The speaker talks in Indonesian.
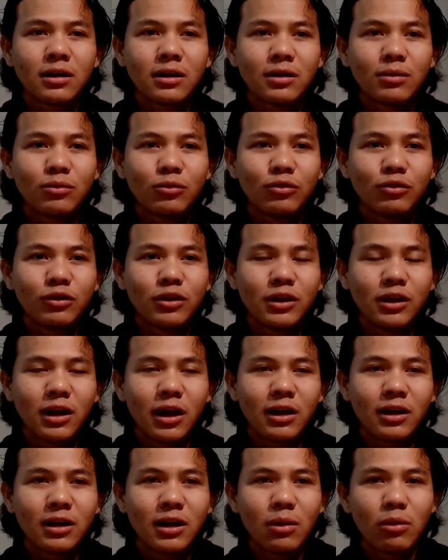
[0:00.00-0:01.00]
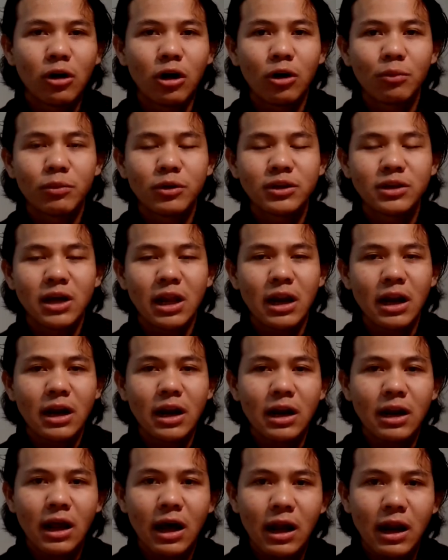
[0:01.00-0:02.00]
kemudian dia melakukan
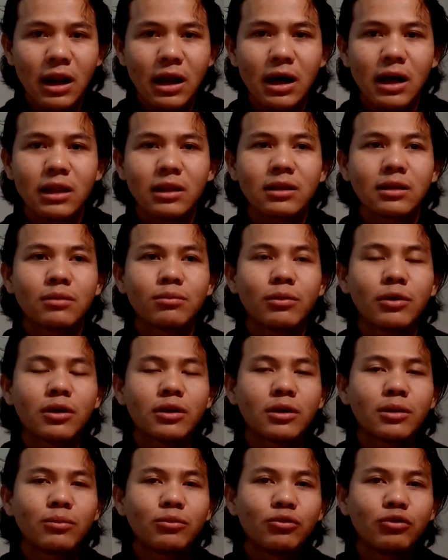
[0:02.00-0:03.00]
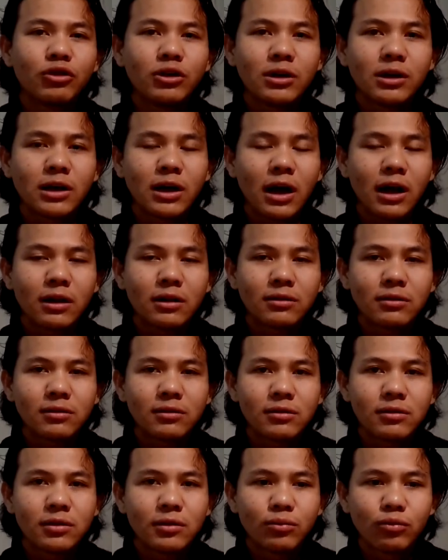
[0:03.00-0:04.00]
perjalanan darat bertemu dengan
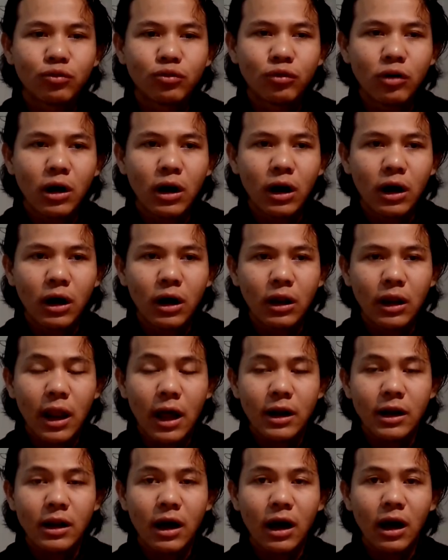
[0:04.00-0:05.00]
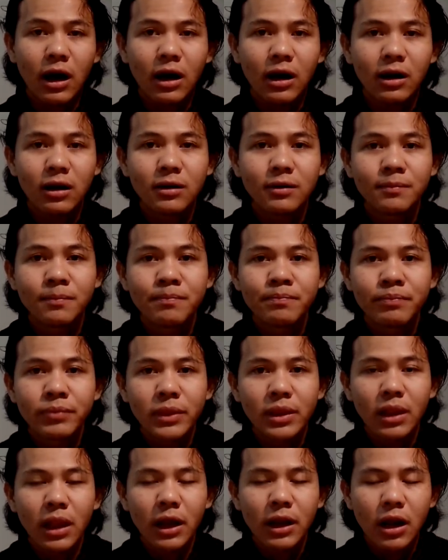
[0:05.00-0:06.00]
sebuah ladang
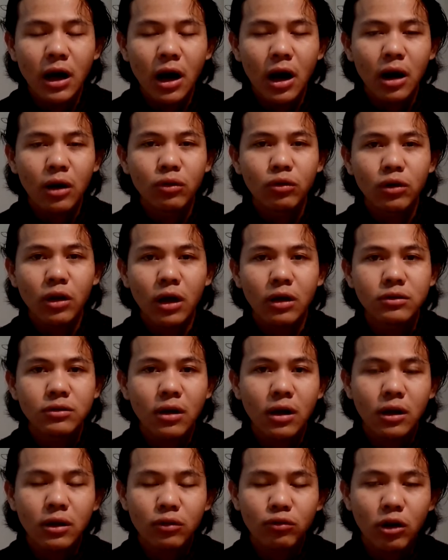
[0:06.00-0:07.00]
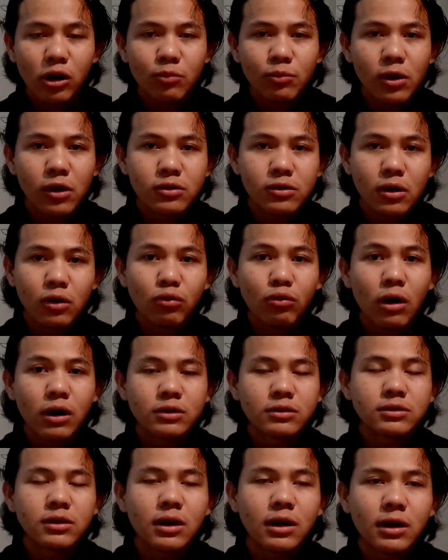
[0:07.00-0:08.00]
ladang anggur yang sangat luar biasa
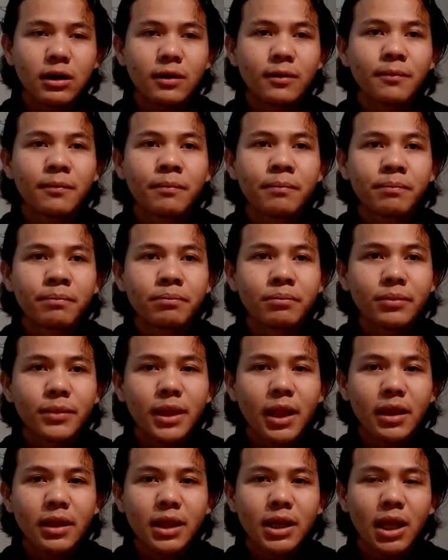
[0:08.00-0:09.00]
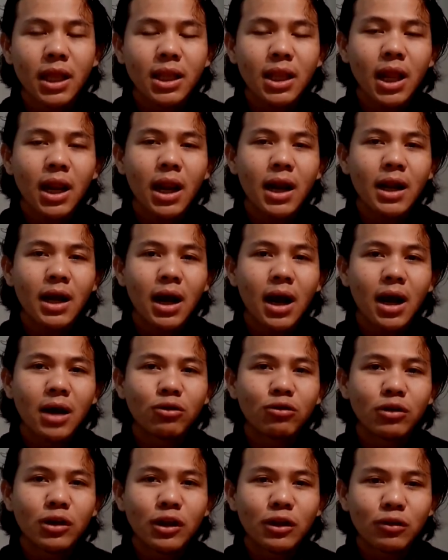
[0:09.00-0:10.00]
luasnya dan ternyata ladang
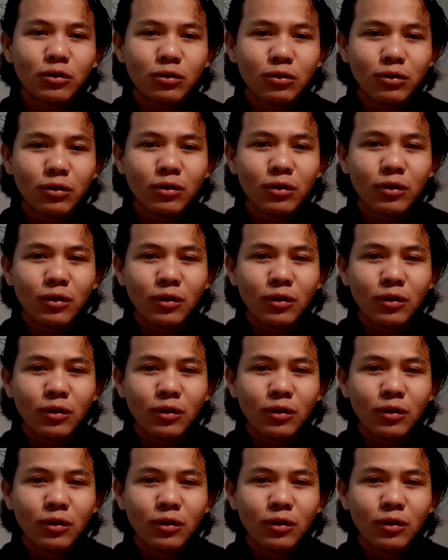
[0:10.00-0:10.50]
anggur itu